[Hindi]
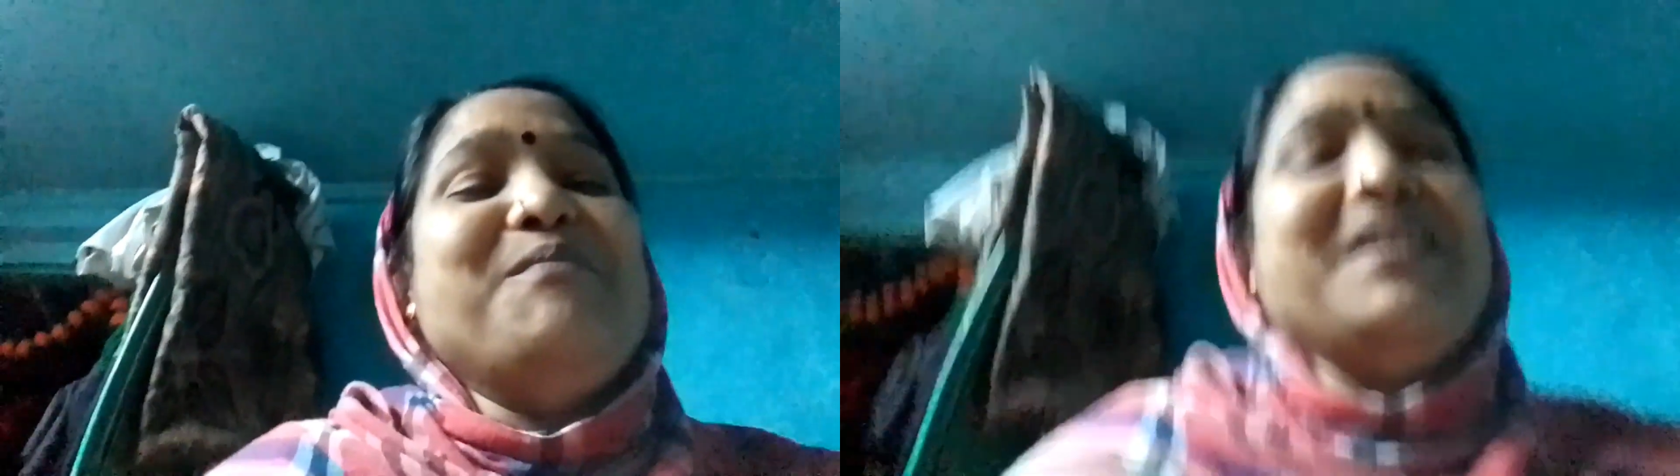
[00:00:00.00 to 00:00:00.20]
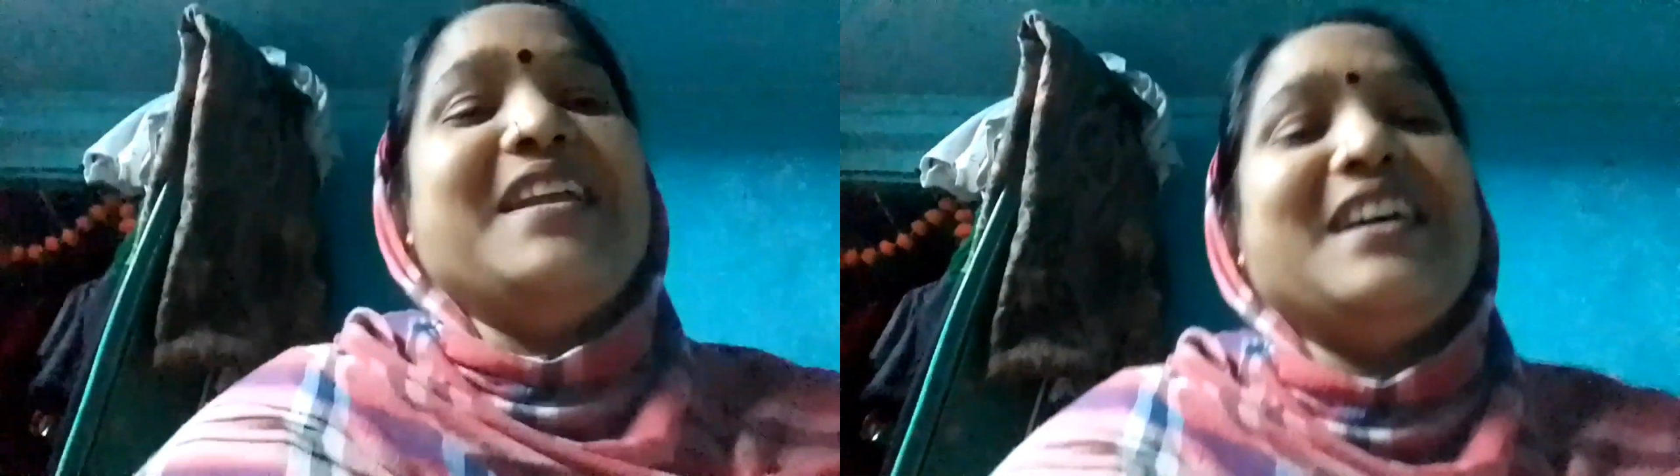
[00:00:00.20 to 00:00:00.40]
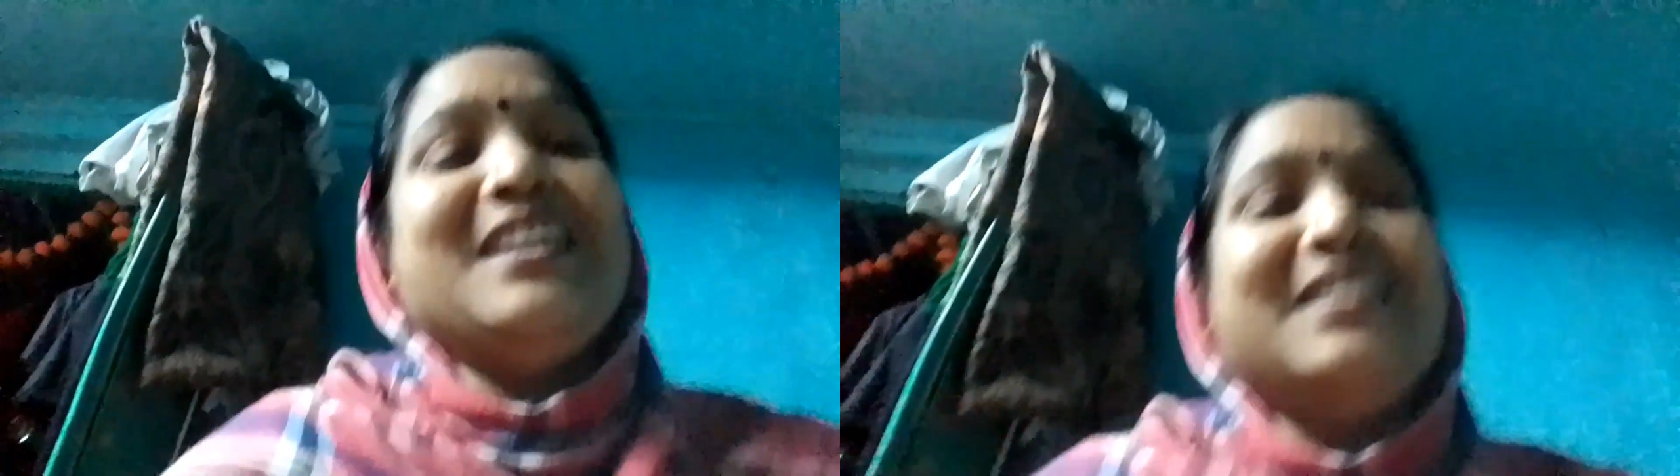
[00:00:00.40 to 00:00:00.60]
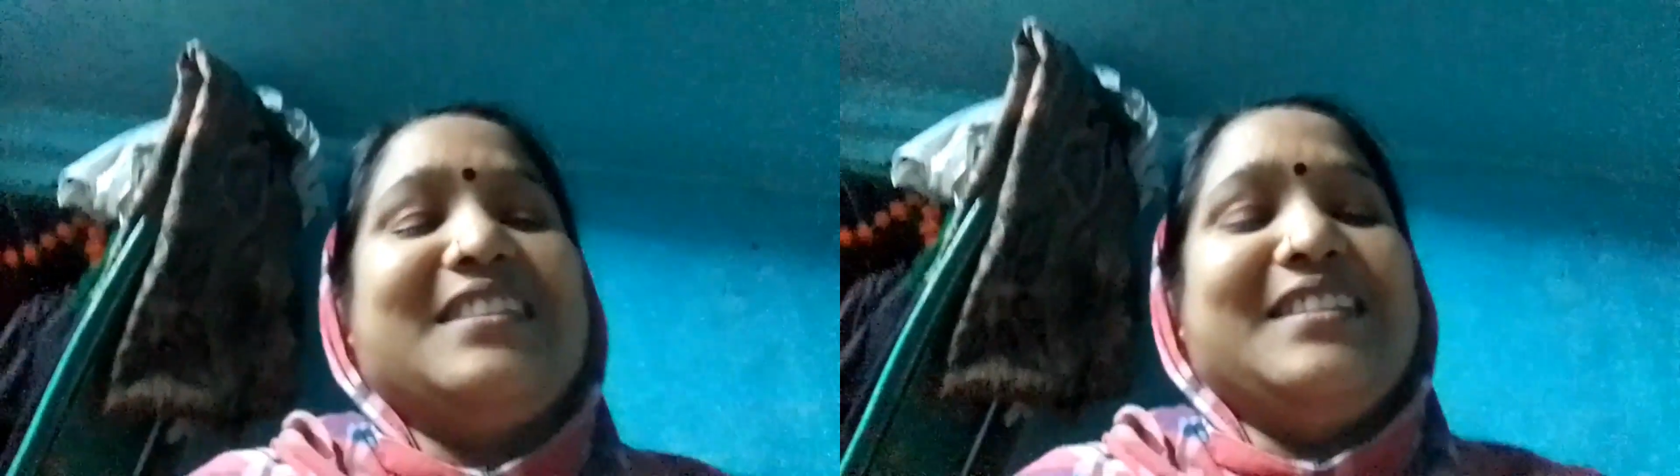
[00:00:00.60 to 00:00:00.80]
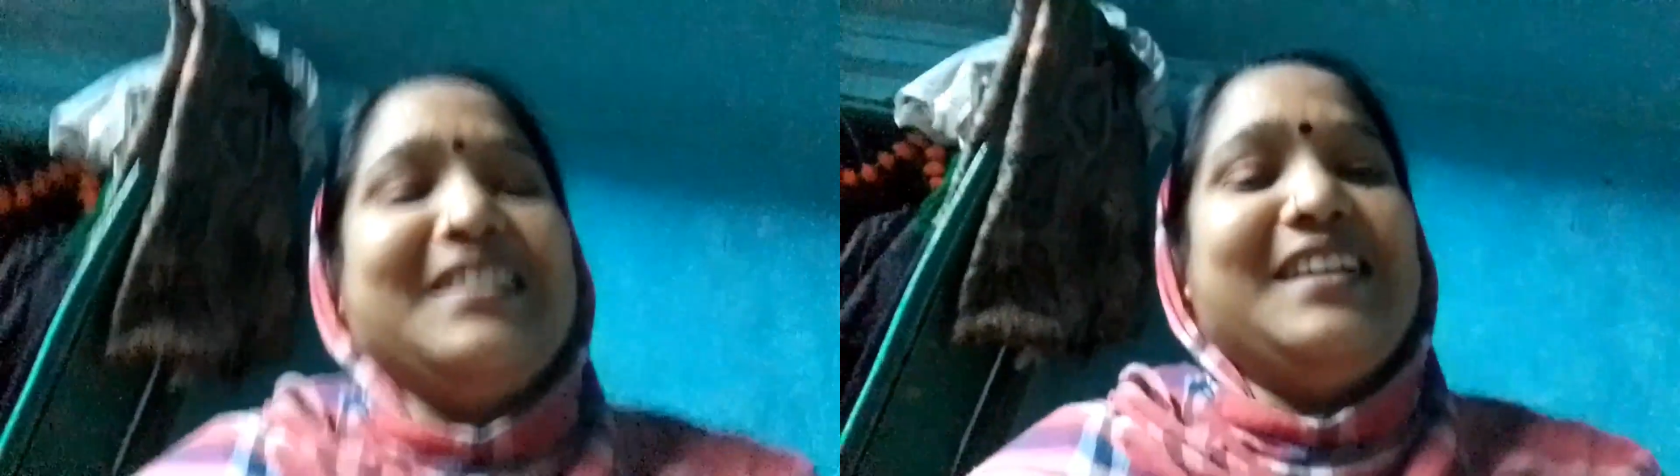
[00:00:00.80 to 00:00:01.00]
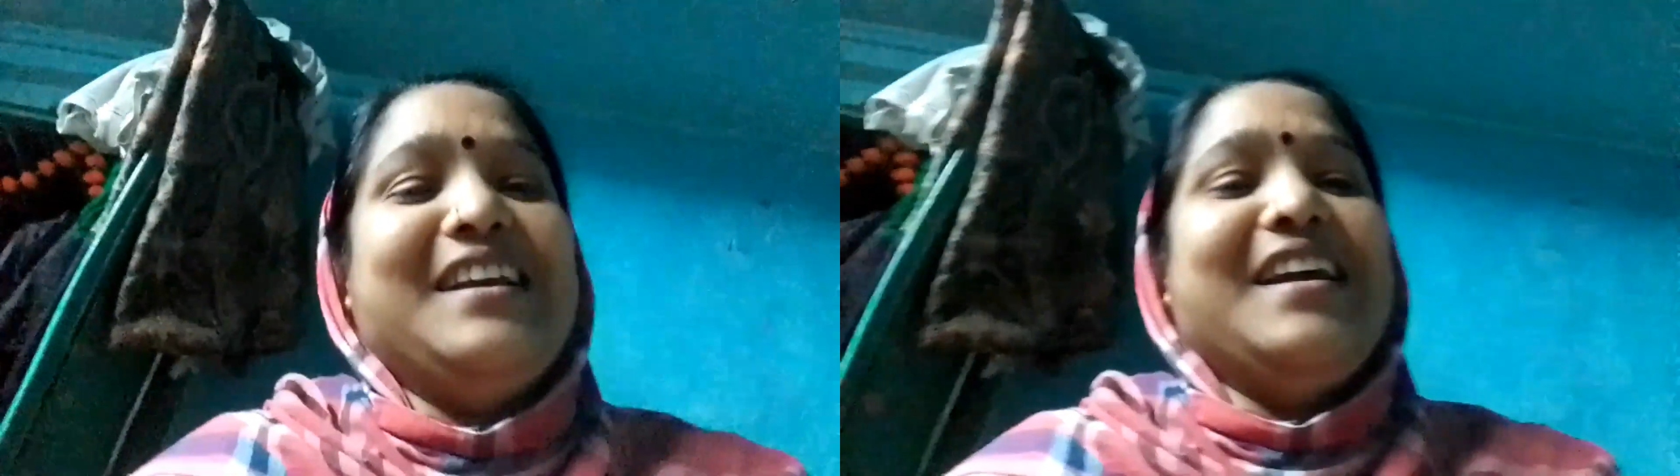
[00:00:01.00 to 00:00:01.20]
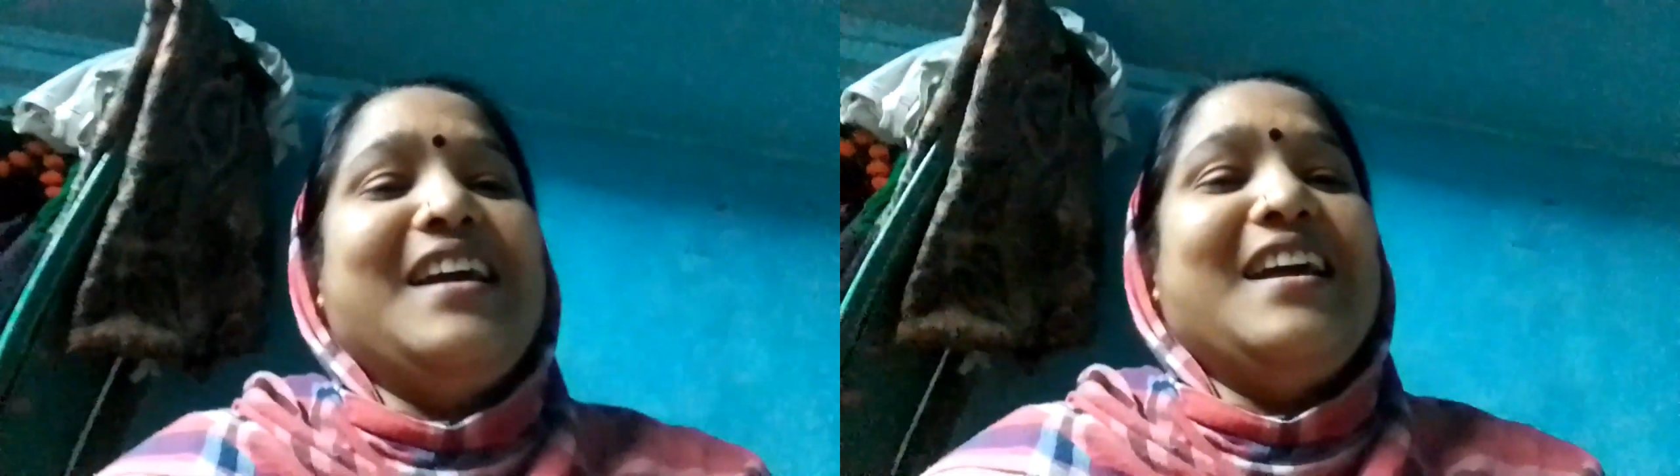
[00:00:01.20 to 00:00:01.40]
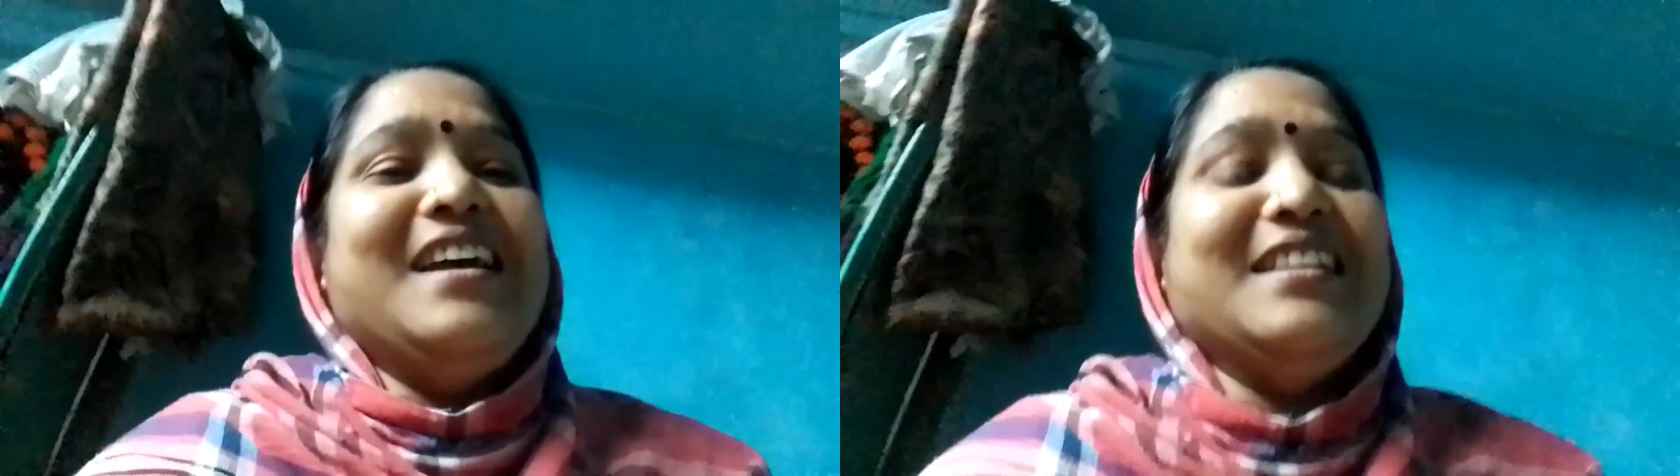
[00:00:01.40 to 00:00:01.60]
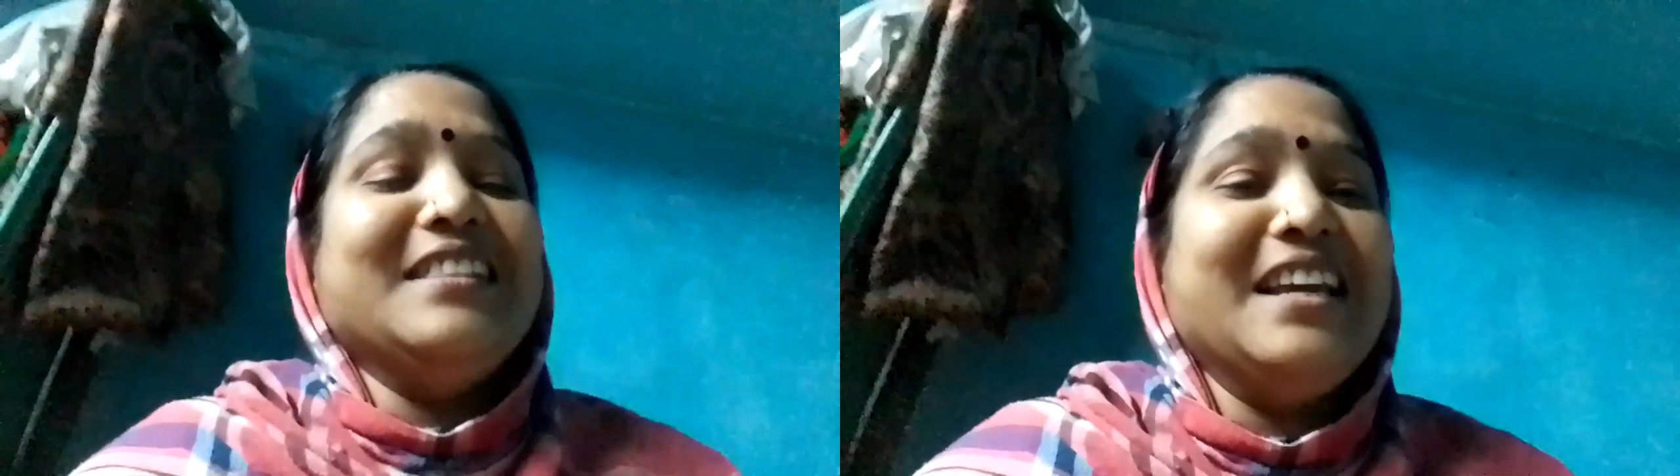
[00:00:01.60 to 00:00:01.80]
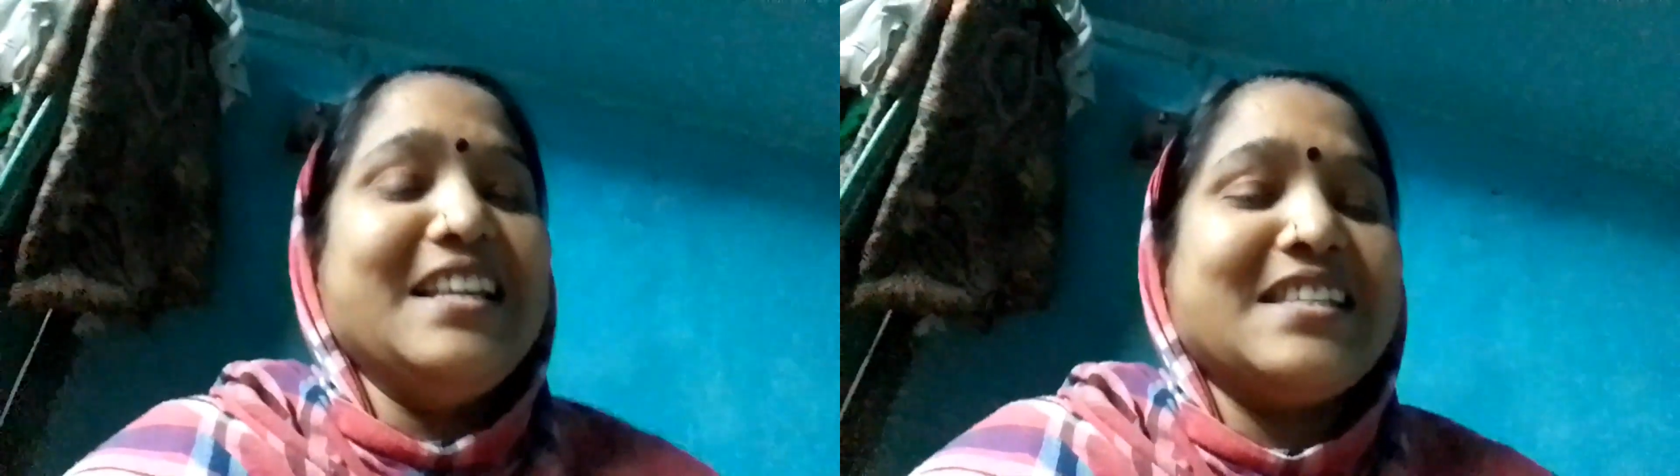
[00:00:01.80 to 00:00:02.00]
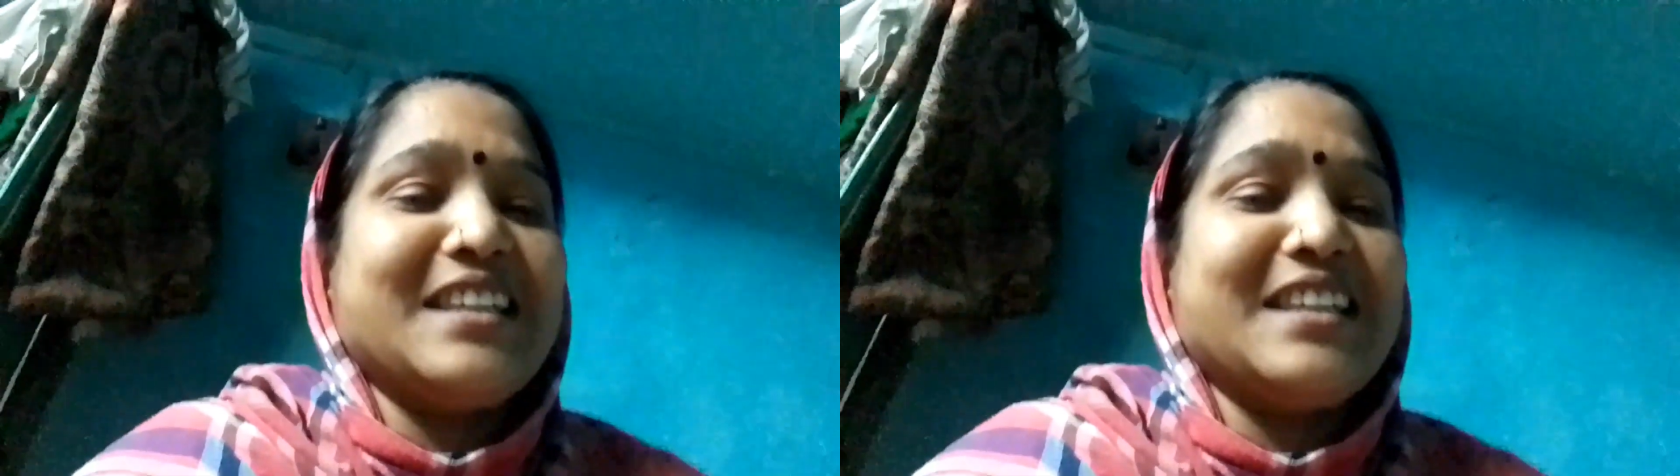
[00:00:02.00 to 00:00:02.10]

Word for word: मेरे देश